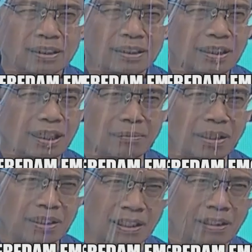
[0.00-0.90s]
tidak
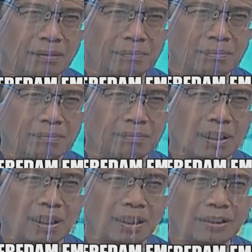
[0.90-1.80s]
marah,
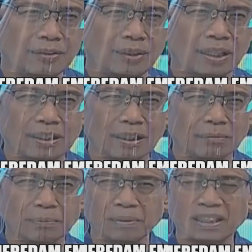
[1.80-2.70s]
Allah itu
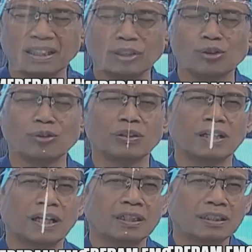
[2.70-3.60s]
akan memberikan
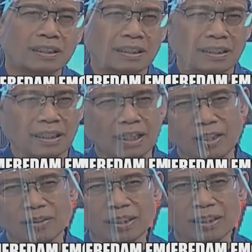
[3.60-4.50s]
surga.
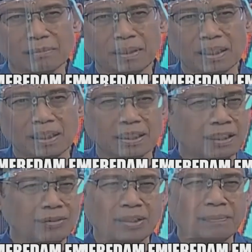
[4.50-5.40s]
Kalau kita marah,
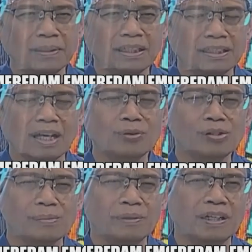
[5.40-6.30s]
kita udah pada
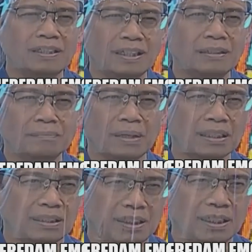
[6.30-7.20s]
tahu sebenarnya
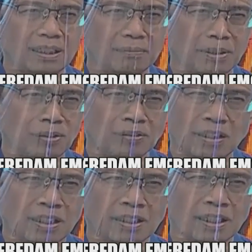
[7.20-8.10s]
pasti akan masuk
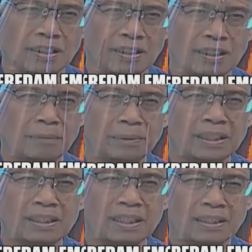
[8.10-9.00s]
neraka. Tetapi
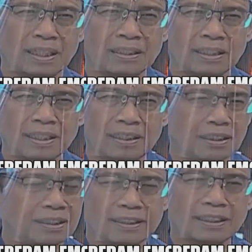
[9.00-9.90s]
kenyataannya
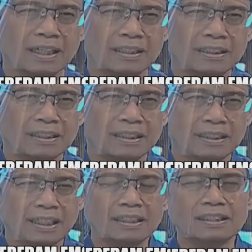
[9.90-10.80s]
enggak.
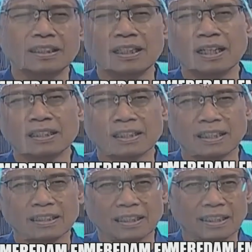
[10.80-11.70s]
Nah, disinilah
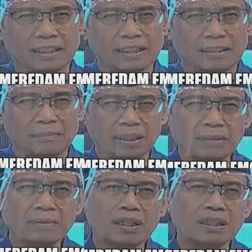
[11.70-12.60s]
caranya.
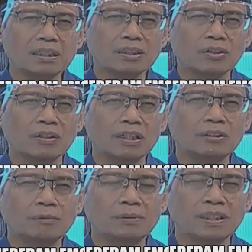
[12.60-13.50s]
Bagaimana seseorang
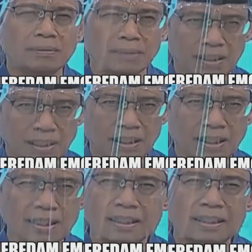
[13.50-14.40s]
itu bisa marah?
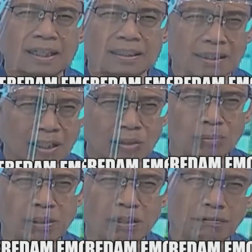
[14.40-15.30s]
Karena tidak
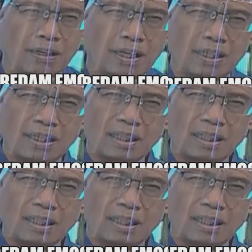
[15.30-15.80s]
tahu bahwa